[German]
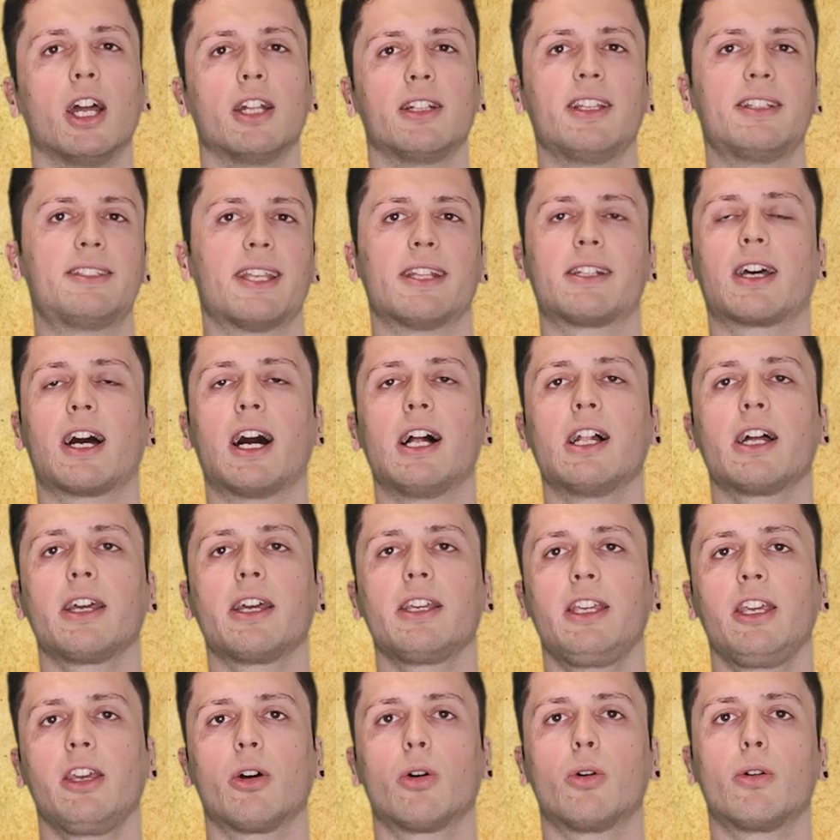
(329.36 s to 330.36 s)
Die
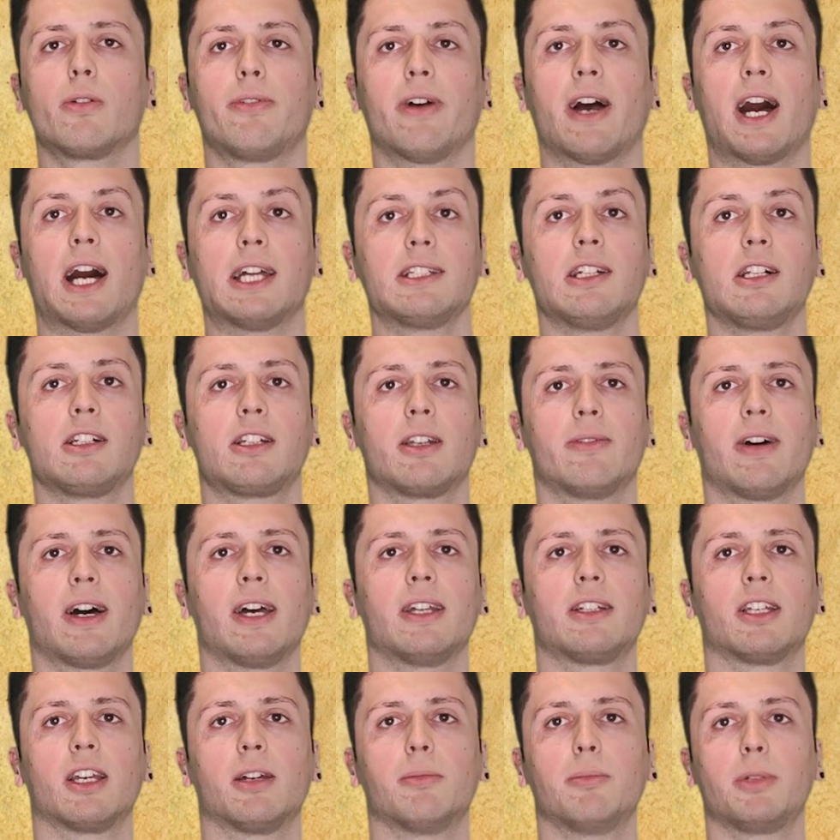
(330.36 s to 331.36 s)
Zentralregierung verhandelte
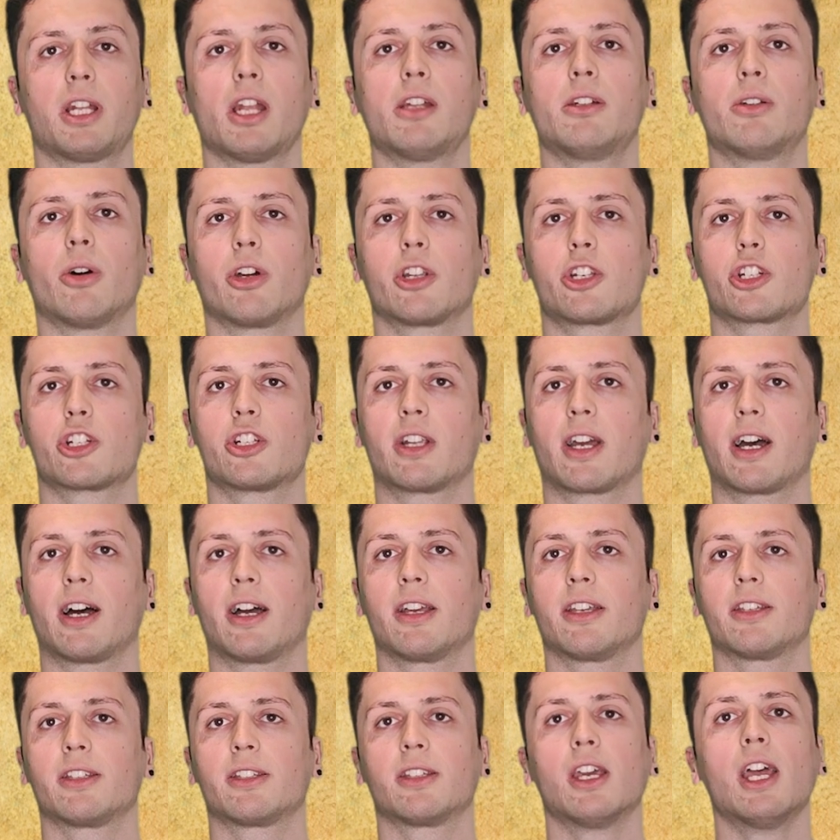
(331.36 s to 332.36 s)
weiter mit dem Deutschen
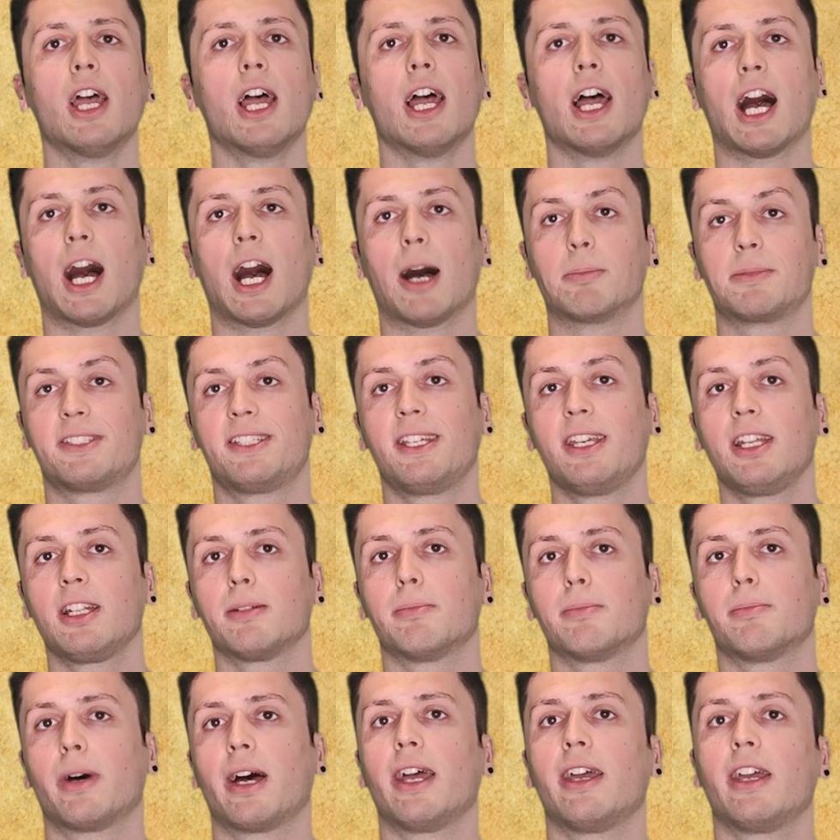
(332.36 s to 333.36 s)
Reich. Am 10.
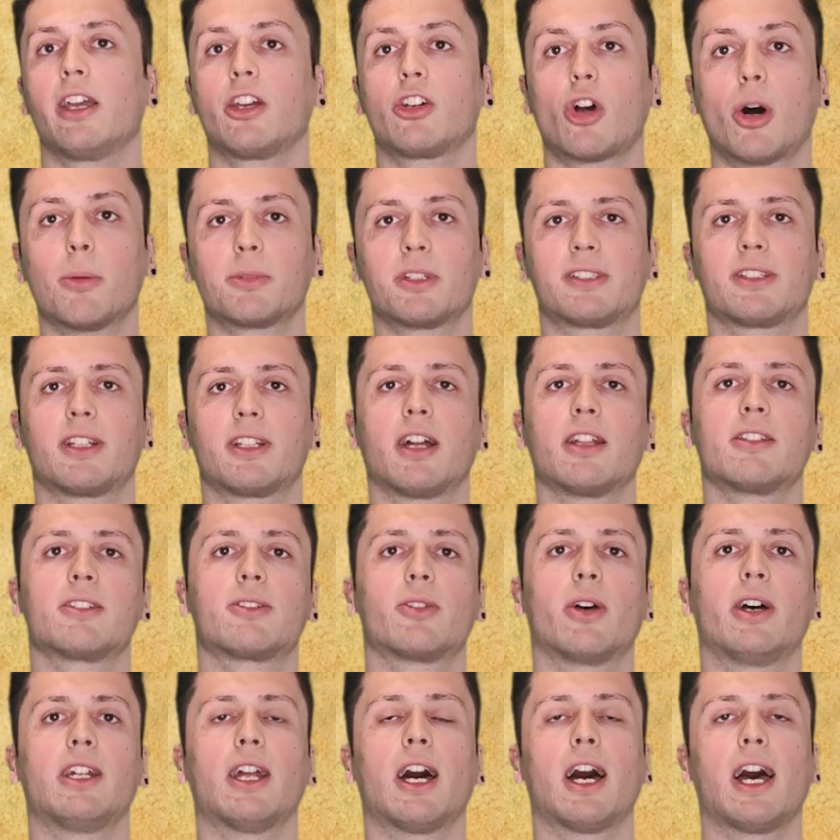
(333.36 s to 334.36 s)
Mai kommt es dann
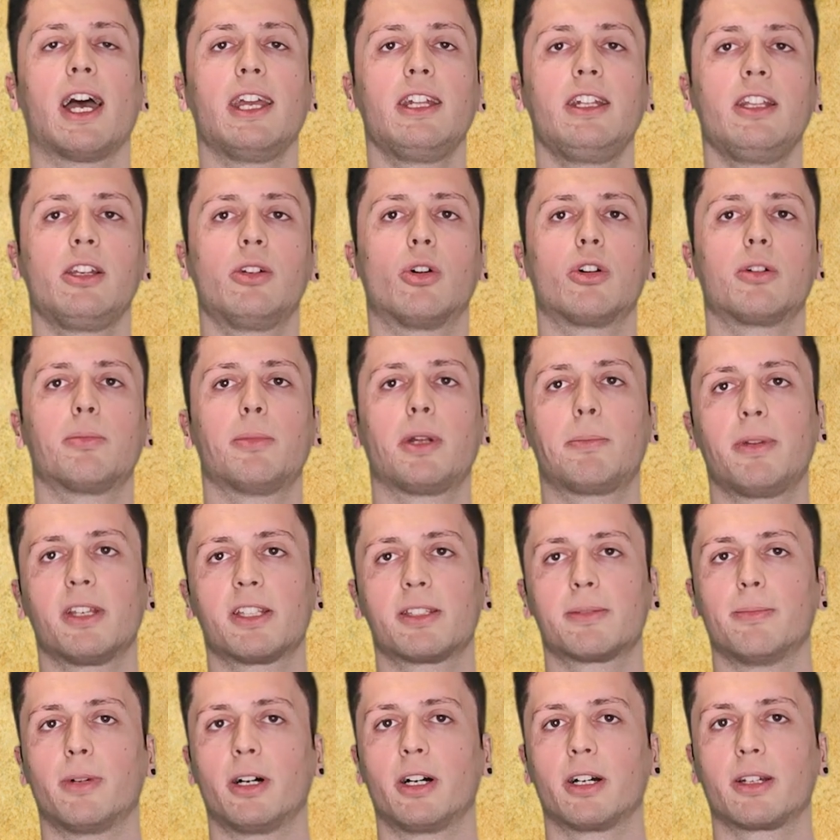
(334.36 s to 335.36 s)
zu einer Einigung mit
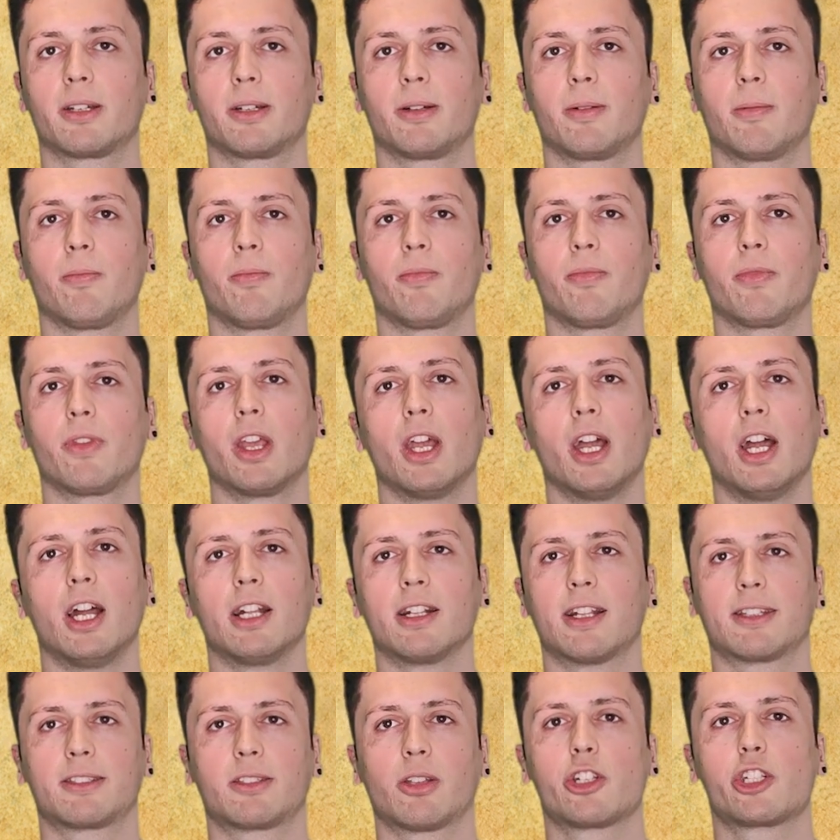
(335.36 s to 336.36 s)
Bismarck.
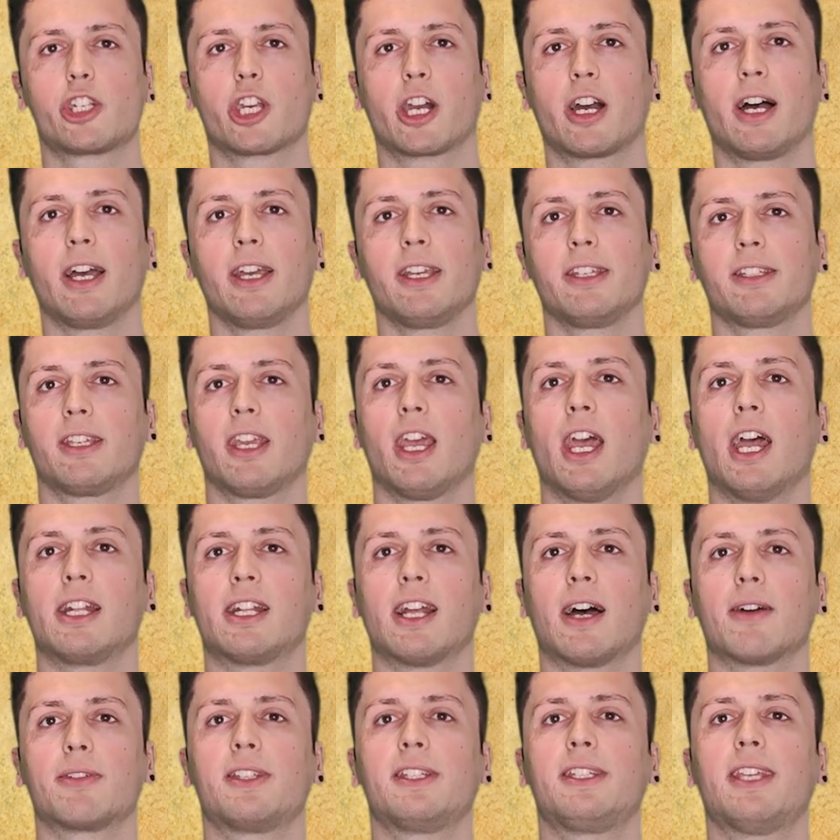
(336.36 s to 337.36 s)
Das Deutsche Reich
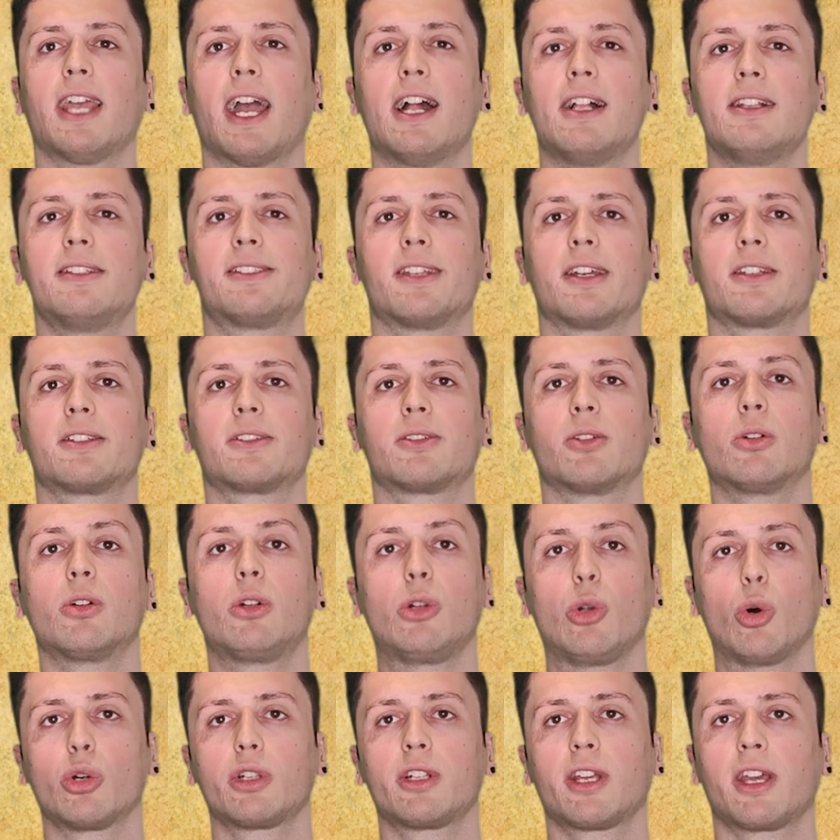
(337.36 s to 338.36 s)
darf sich Elsass und
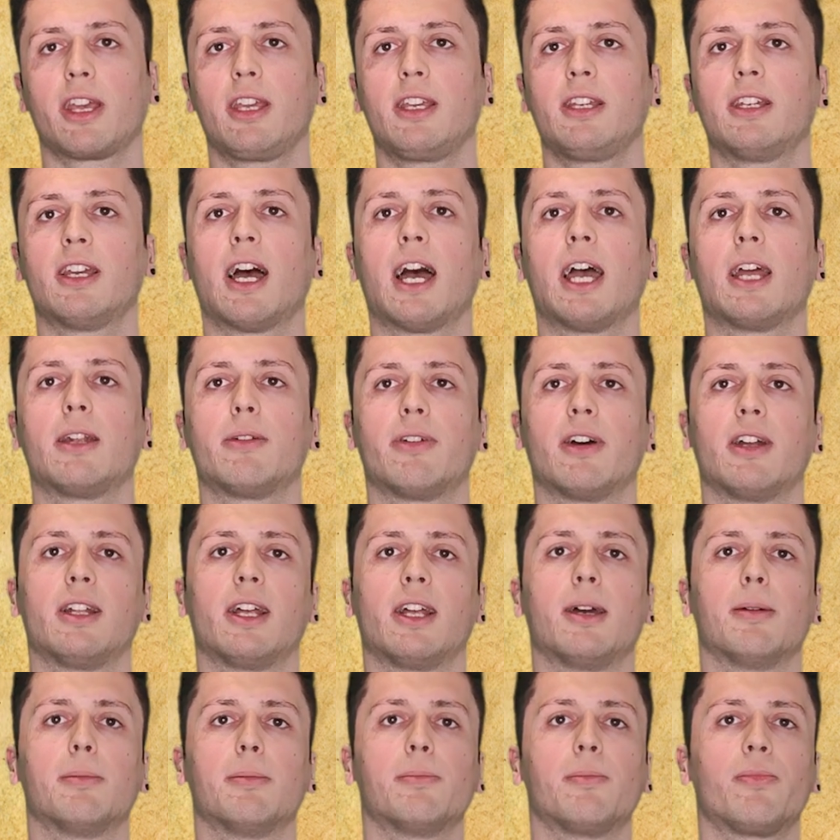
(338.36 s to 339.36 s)
Lothringen
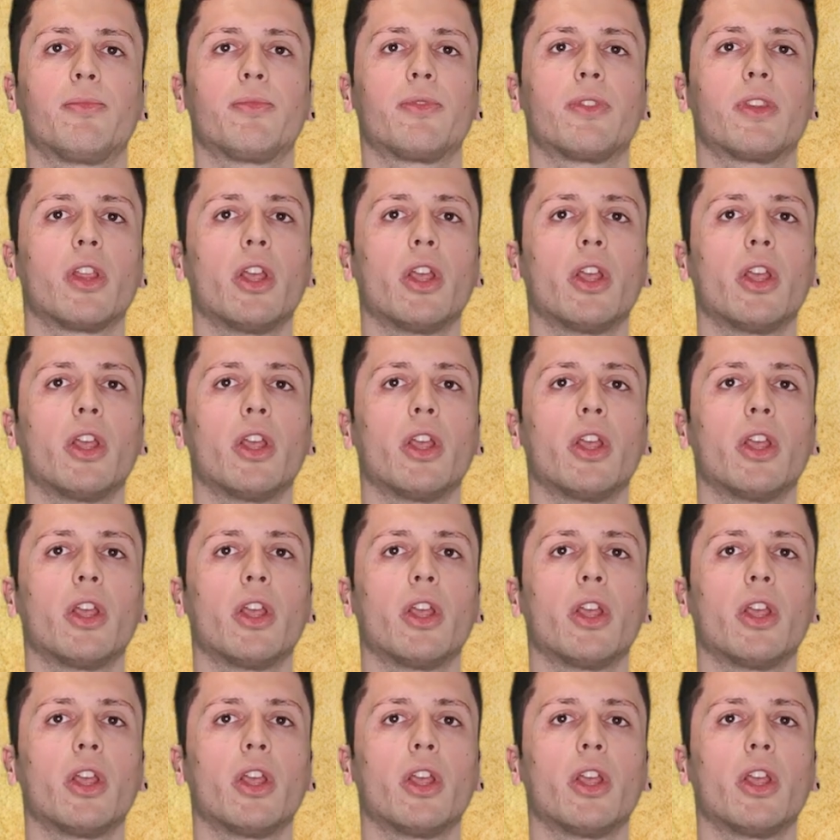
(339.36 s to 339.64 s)
einverleiben.